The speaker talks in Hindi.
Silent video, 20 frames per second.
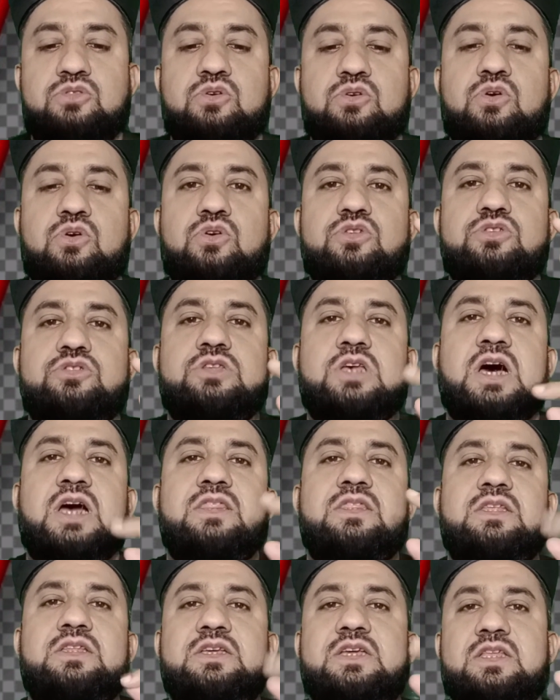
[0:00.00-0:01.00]
तो सात
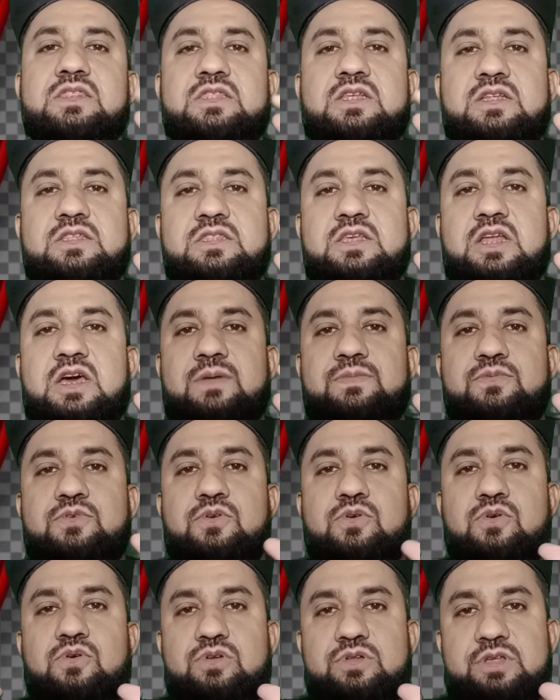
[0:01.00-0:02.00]
दिन के अंदर अंदर
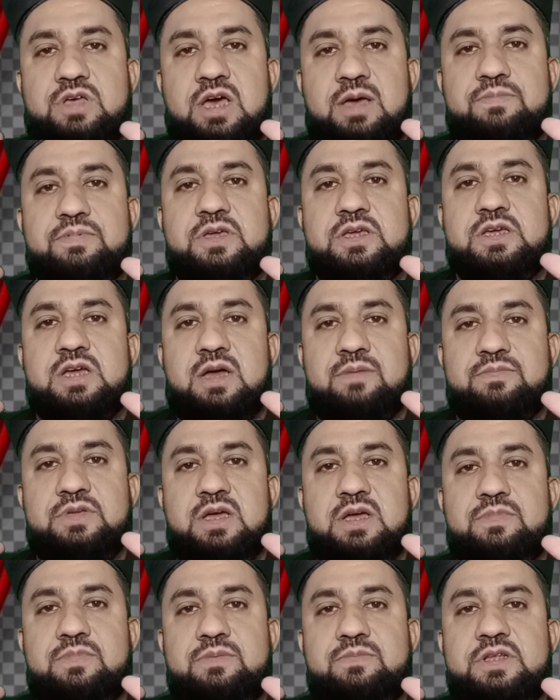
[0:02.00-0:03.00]
आपको आपकी
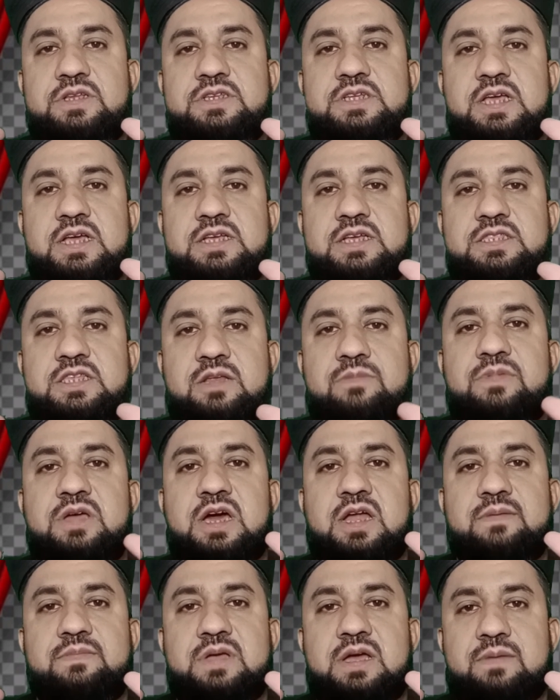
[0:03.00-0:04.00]
कामयाबी मिल जाएगी
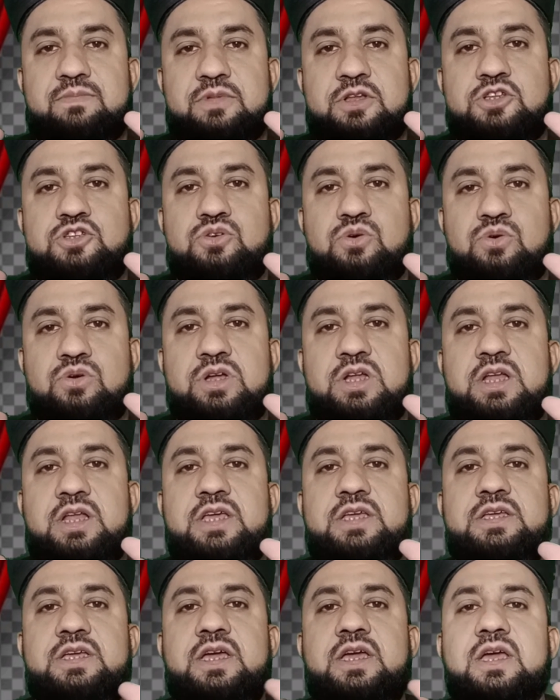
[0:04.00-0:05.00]
दरमियान में आपने छोड़ना
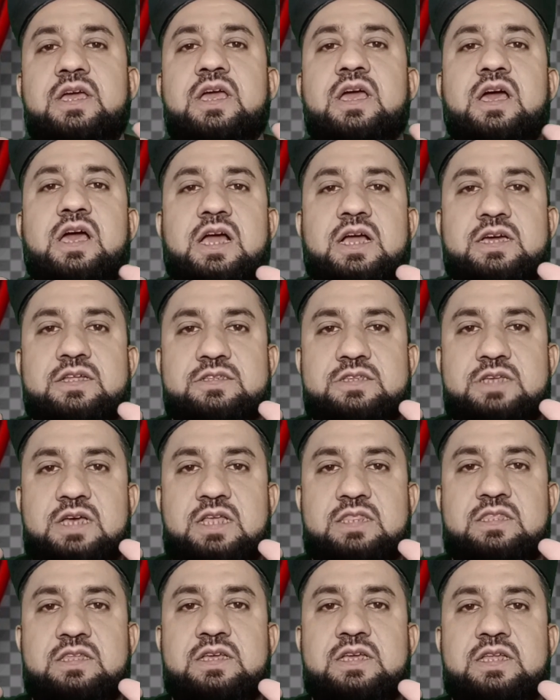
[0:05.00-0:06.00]
नहीं है अगर
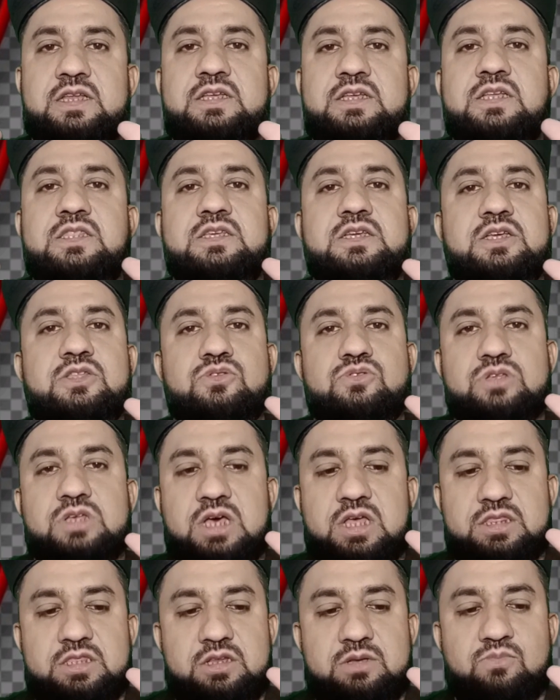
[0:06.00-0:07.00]
सात दिन की नीयत किया तो
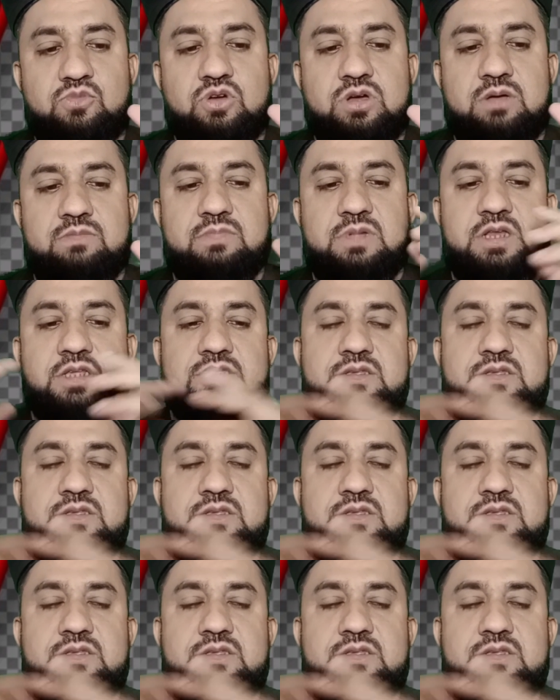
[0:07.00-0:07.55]
सात दिन मुकम्मल